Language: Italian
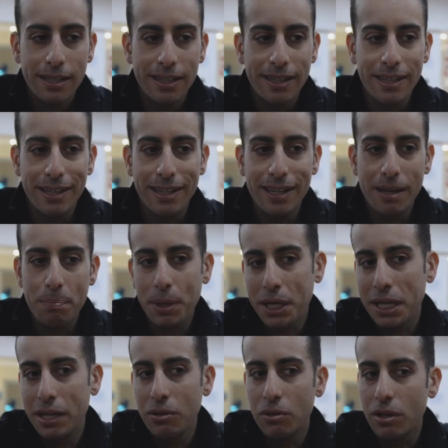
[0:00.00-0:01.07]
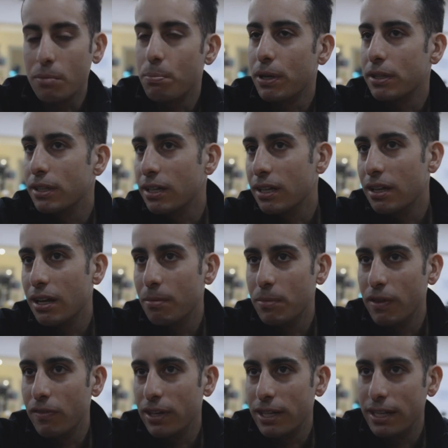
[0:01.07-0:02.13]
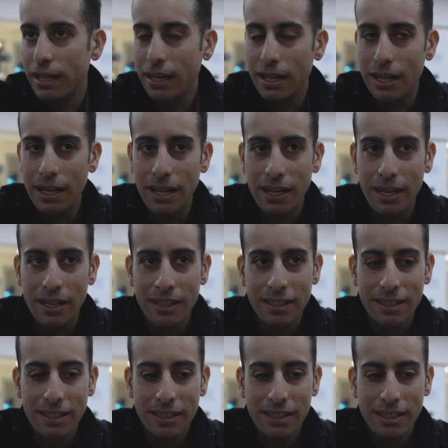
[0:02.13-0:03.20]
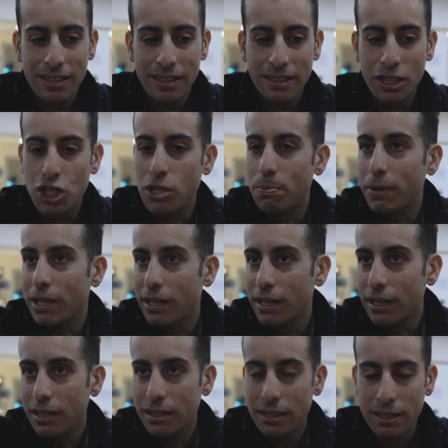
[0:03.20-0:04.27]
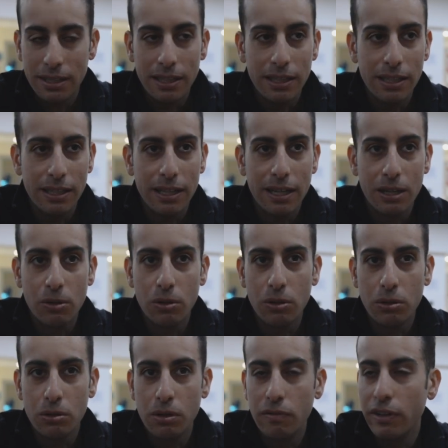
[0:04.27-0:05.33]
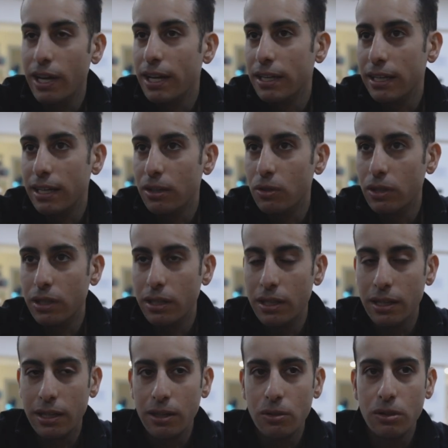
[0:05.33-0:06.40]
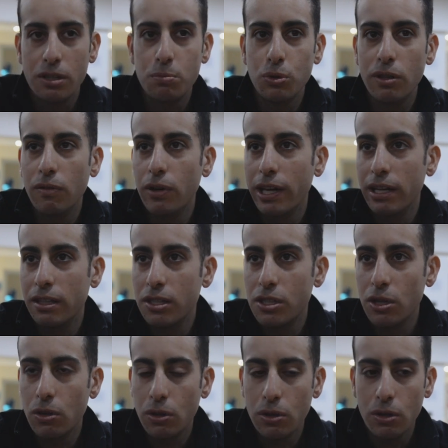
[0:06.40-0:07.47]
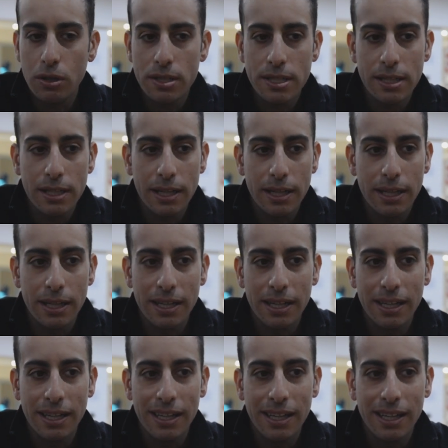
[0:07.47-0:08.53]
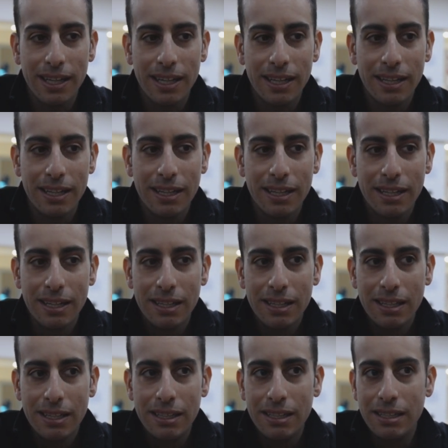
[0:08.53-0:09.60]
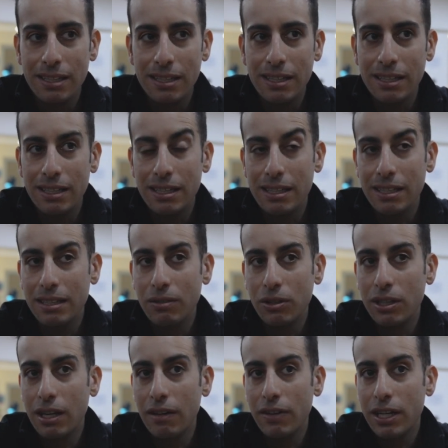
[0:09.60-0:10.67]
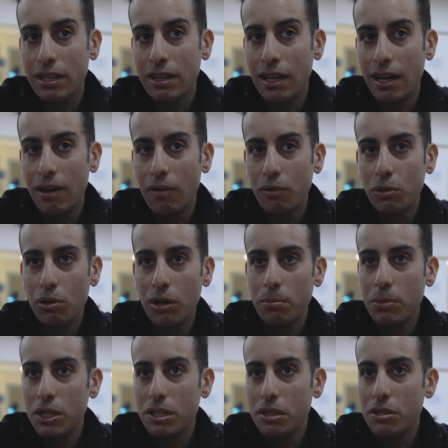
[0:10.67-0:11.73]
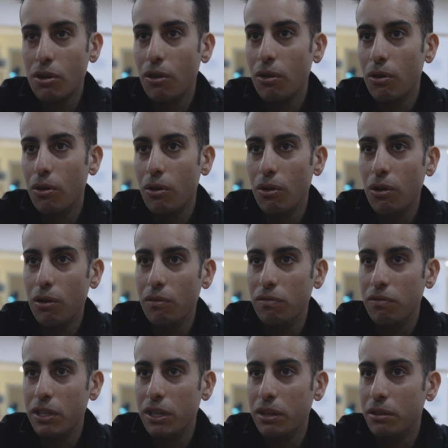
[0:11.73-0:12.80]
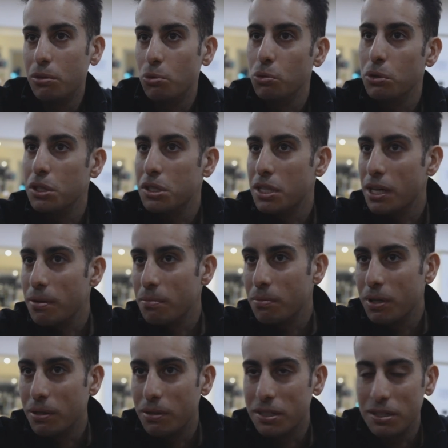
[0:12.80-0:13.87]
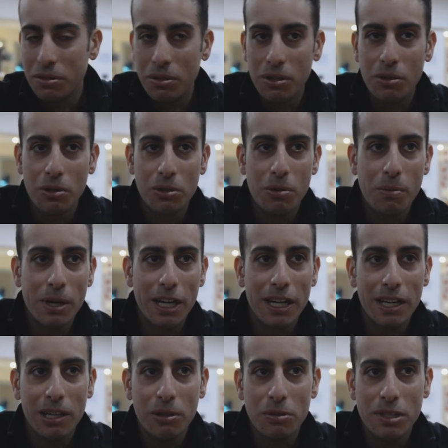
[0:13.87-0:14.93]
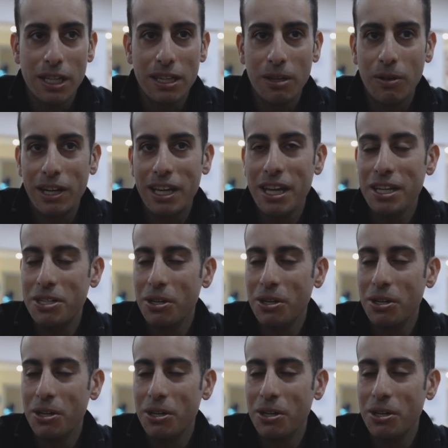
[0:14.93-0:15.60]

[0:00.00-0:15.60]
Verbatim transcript: e perché non ripartire dalla mia vecchia disciplina. Eh, erano nove anni che non, che non, disputavo gare di ciclocross. E, eh, devo dire la verità, ho avuto le bici solo il 21 dicembre, se non ricordo male, le ho usate qualche